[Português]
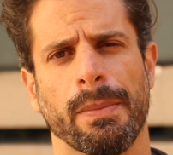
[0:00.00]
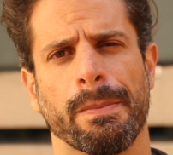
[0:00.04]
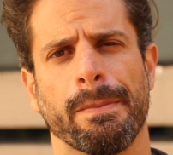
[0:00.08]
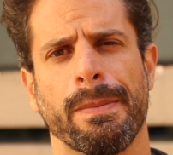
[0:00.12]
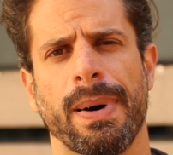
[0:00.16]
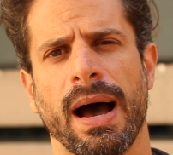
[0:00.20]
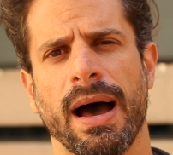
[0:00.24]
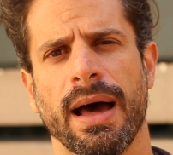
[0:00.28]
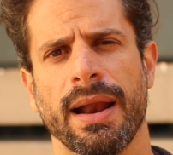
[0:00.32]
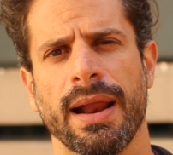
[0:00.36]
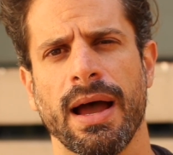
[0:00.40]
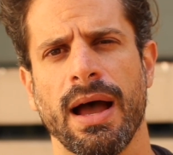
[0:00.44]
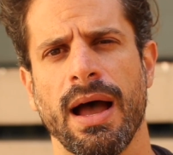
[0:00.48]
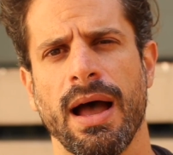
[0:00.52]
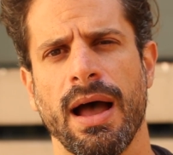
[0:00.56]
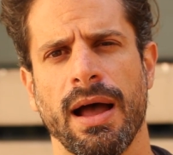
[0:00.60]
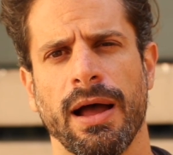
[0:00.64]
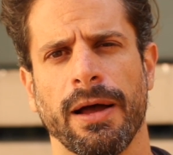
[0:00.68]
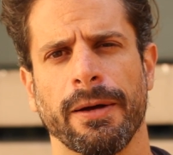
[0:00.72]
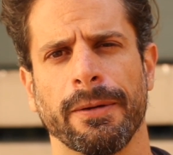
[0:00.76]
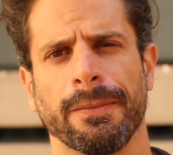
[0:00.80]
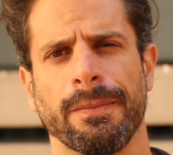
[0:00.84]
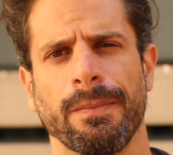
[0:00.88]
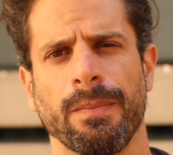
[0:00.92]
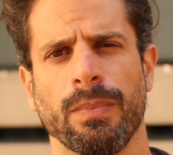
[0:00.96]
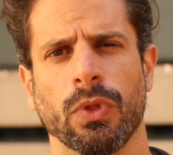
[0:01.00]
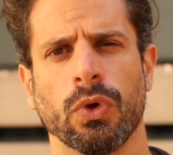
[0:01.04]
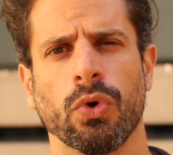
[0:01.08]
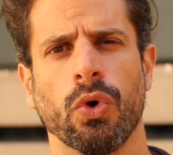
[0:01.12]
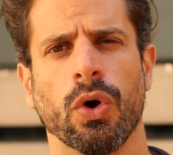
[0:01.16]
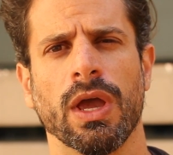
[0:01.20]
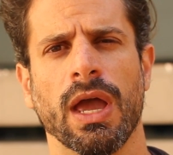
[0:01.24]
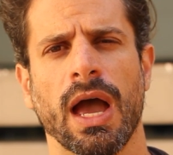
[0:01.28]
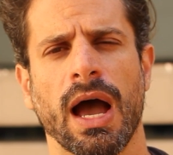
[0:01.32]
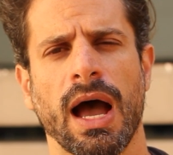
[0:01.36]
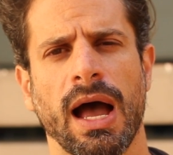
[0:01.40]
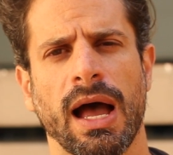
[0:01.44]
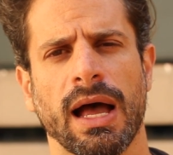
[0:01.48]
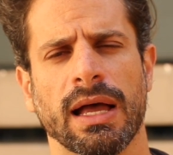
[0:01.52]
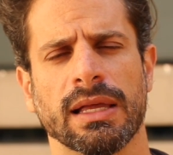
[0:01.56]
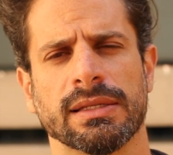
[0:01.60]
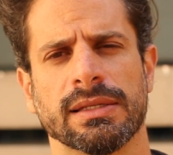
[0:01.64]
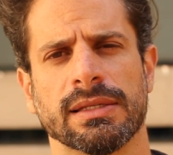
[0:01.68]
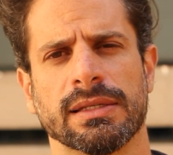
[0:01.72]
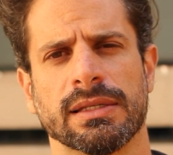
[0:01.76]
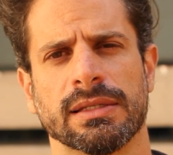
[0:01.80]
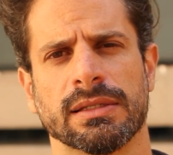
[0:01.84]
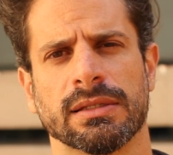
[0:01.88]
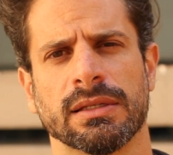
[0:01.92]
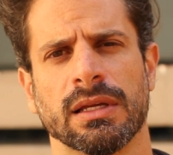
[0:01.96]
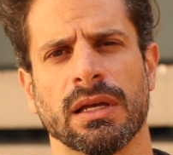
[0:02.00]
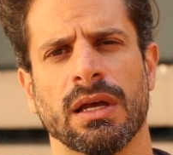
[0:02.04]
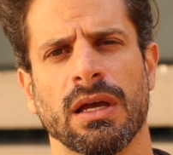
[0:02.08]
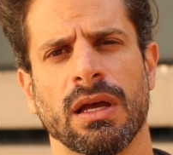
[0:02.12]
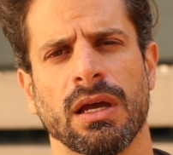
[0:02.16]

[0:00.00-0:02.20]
Pará, Goiás,